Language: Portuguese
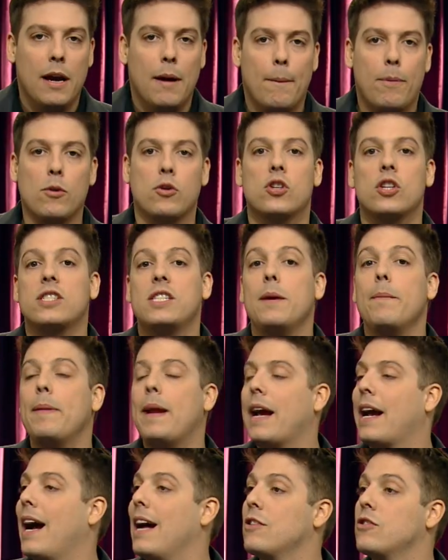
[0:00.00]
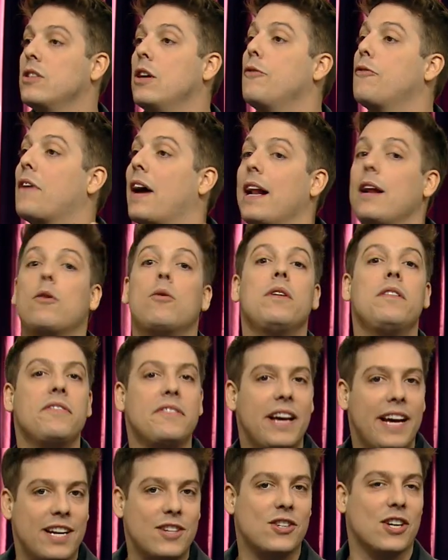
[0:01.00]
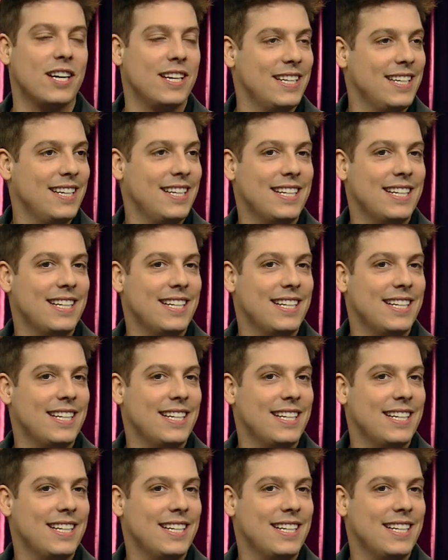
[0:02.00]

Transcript: para os desempregados não ficarem com inveja.